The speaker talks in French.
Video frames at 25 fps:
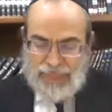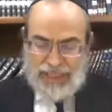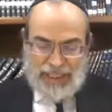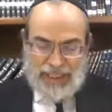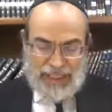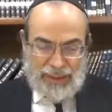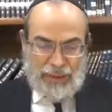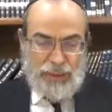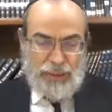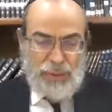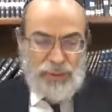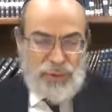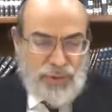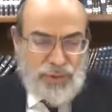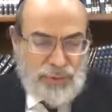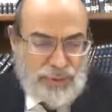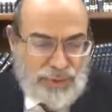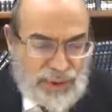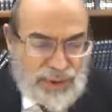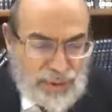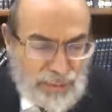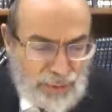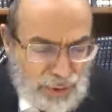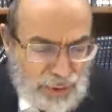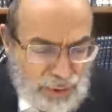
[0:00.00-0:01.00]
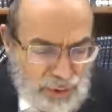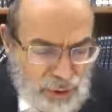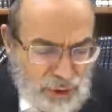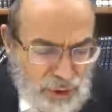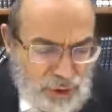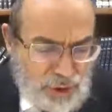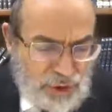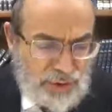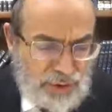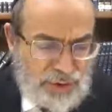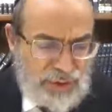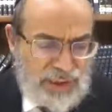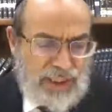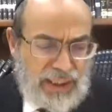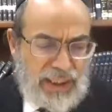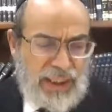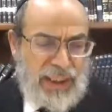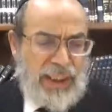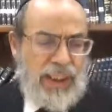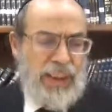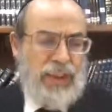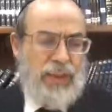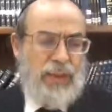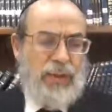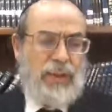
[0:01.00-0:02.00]
Alors nous sommes dimanche, on
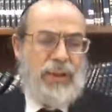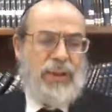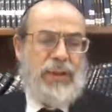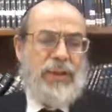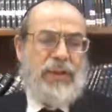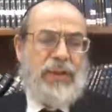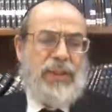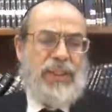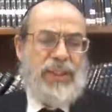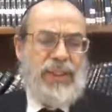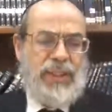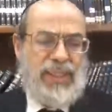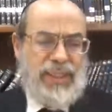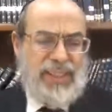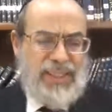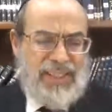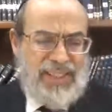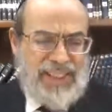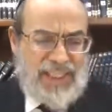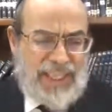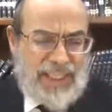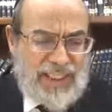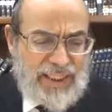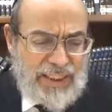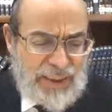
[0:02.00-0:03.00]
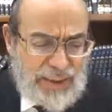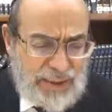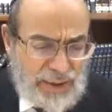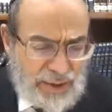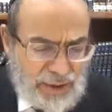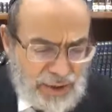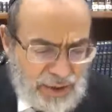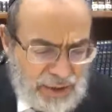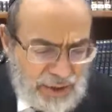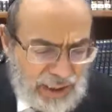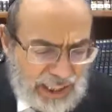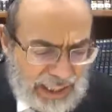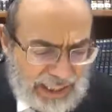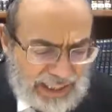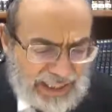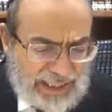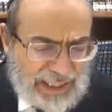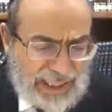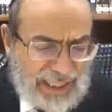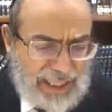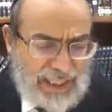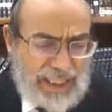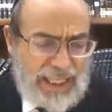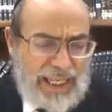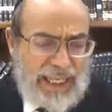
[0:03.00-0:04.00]
est le 5
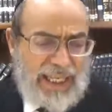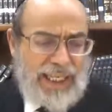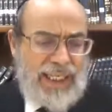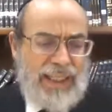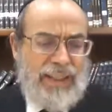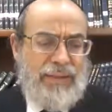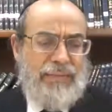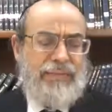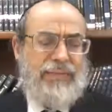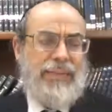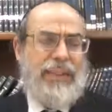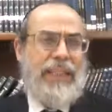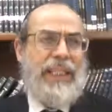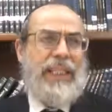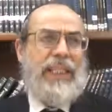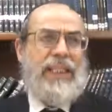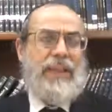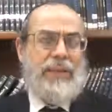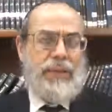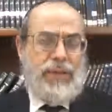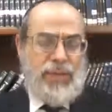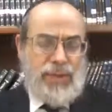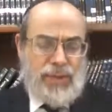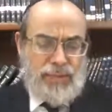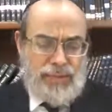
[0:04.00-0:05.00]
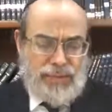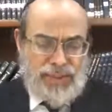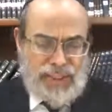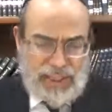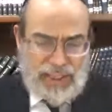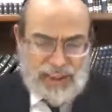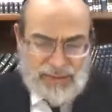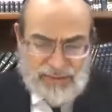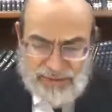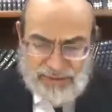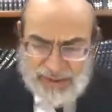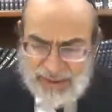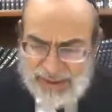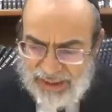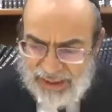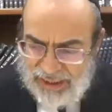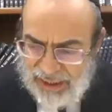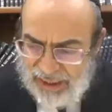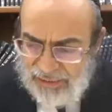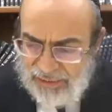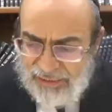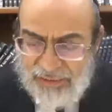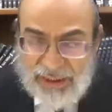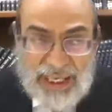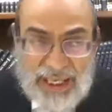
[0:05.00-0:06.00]
Adar Aleph et nous sommes arrivés
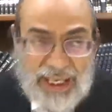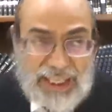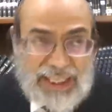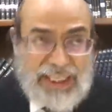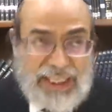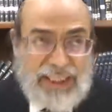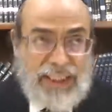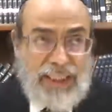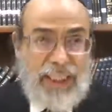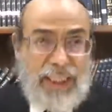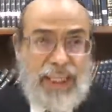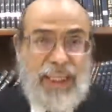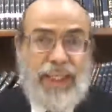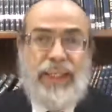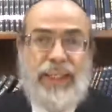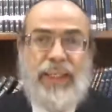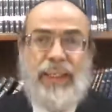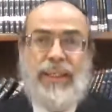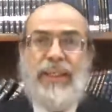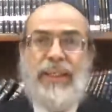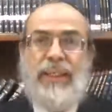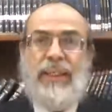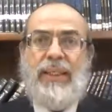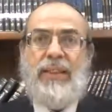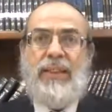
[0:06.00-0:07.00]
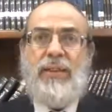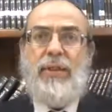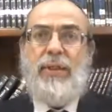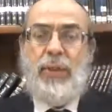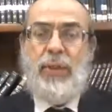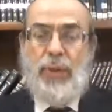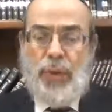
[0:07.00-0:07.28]
d'Af Ain de